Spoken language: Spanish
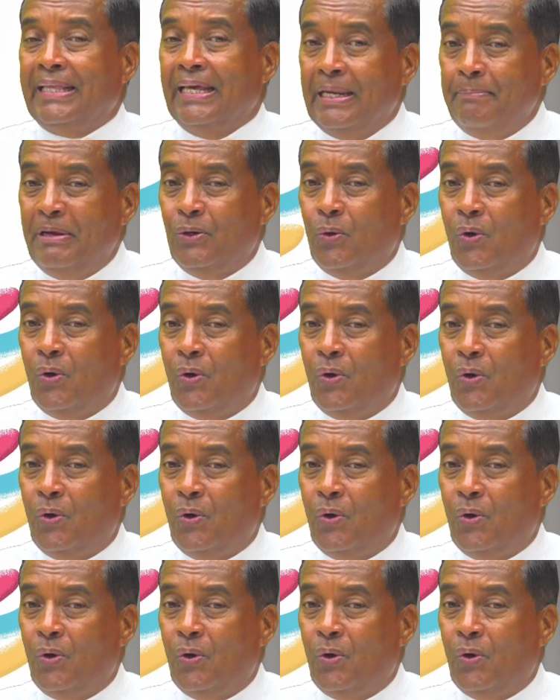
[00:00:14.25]
el
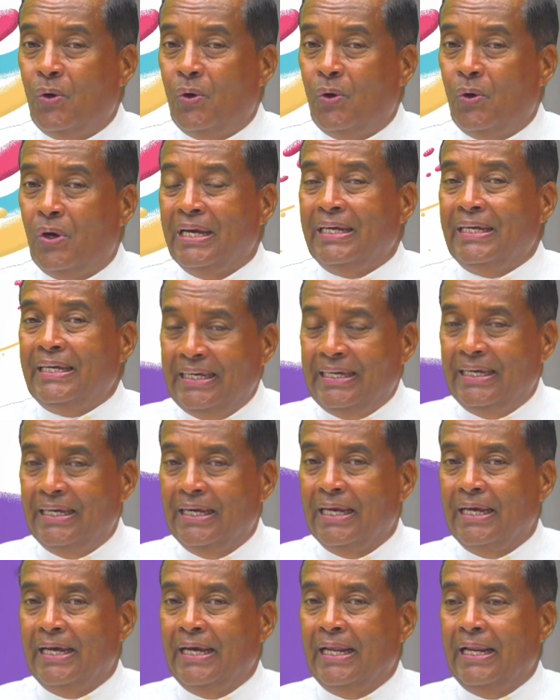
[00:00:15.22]
término
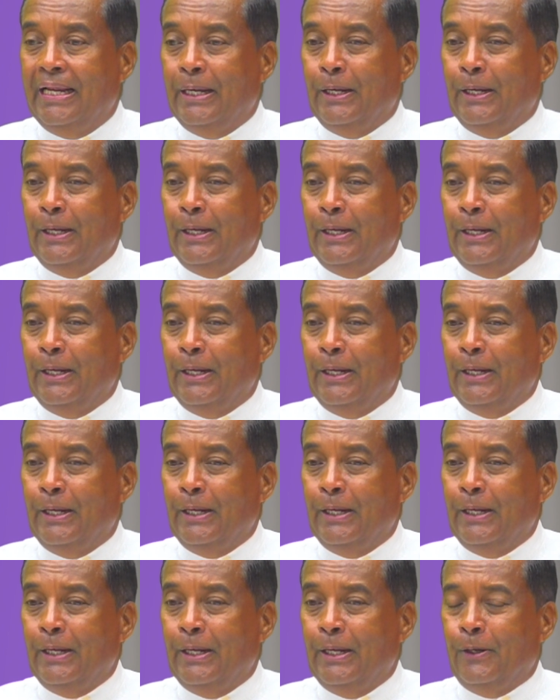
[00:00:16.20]
y
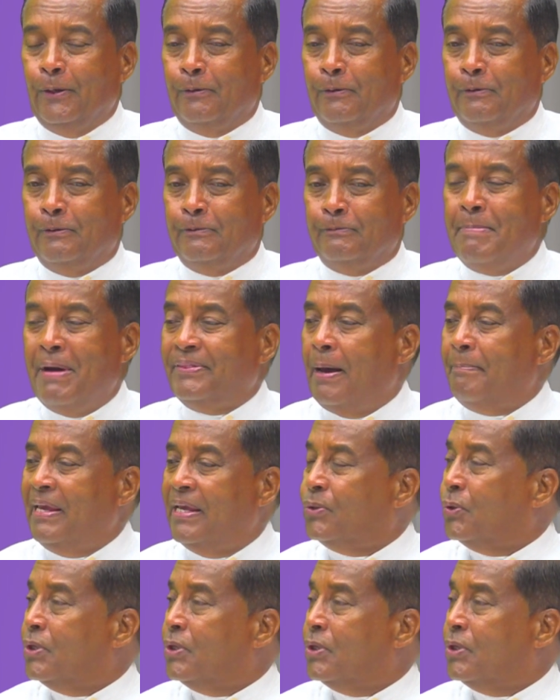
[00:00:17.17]
el,
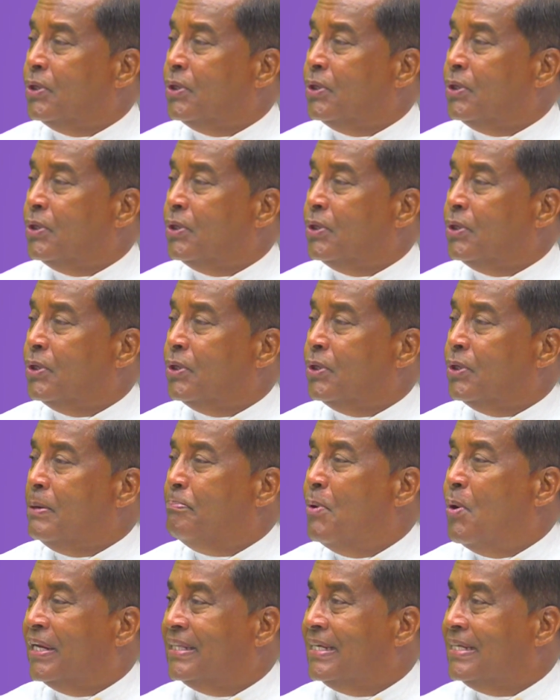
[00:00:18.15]
mandamiento de
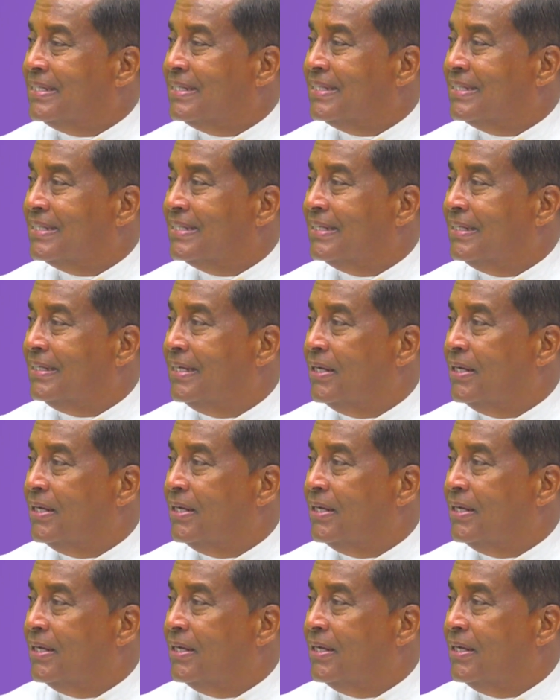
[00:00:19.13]
Hipócrates
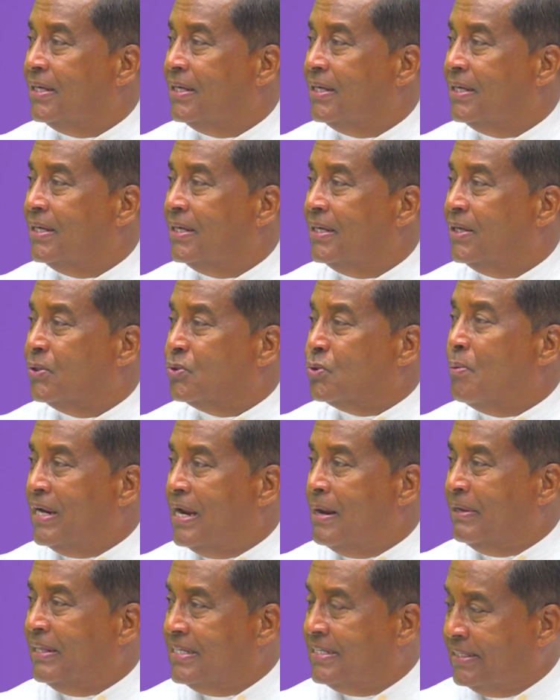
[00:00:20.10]

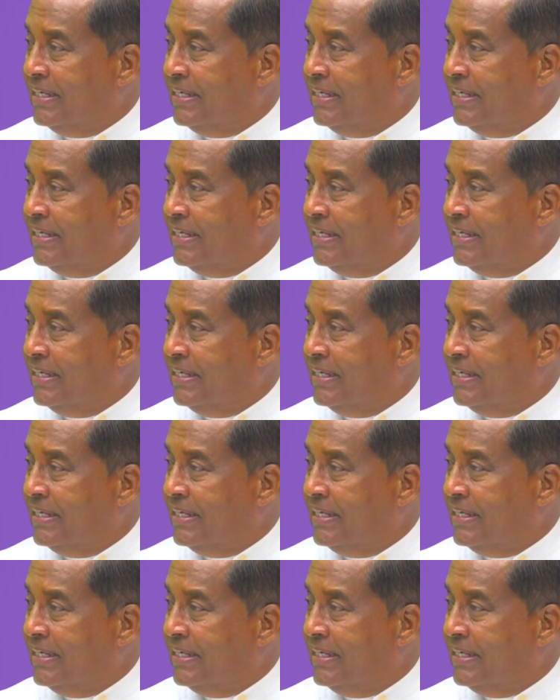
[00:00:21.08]
sobre la